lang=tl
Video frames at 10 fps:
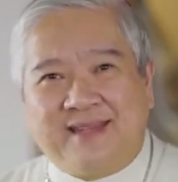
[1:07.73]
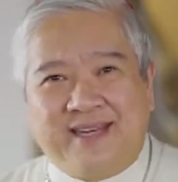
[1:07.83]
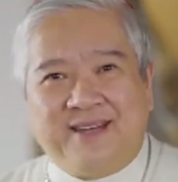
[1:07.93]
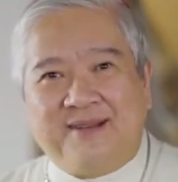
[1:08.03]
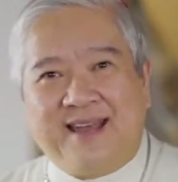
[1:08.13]

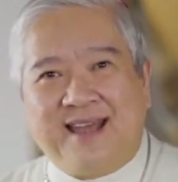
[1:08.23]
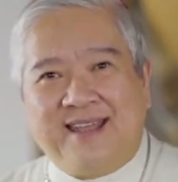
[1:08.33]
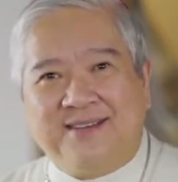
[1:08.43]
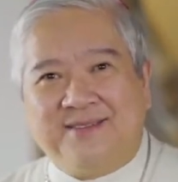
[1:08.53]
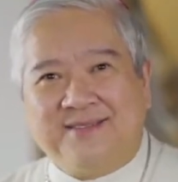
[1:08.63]
Naniniwala
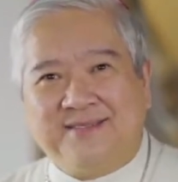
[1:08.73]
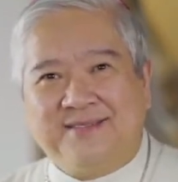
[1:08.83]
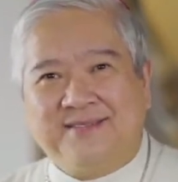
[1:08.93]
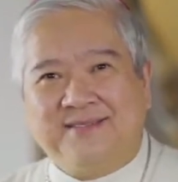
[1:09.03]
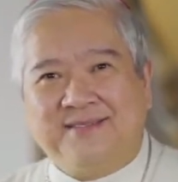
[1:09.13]
kayo?
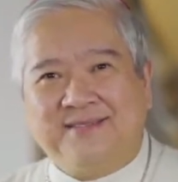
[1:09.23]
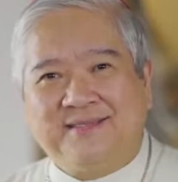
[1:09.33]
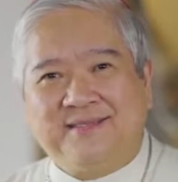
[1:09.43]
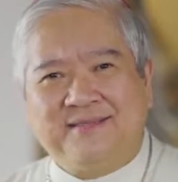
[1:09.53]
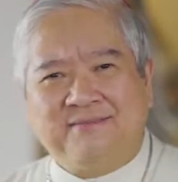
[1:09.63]

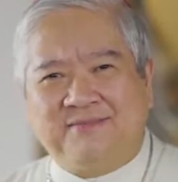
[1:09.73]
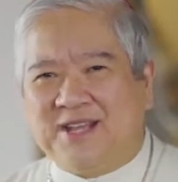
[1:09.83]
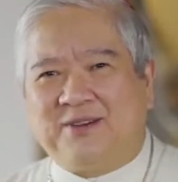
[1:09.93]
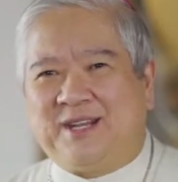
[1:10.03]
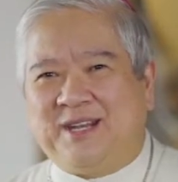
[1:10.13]

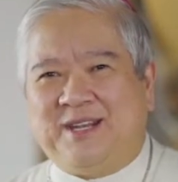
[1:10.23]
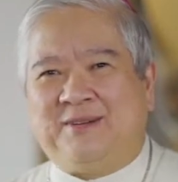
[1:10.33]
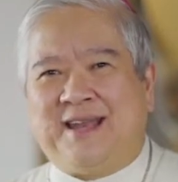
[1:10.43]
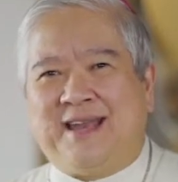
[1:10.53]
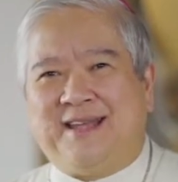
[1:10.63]
Hindi ako
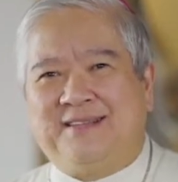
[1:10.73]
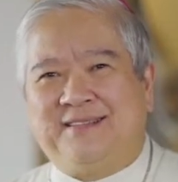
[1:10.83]
naniniwala.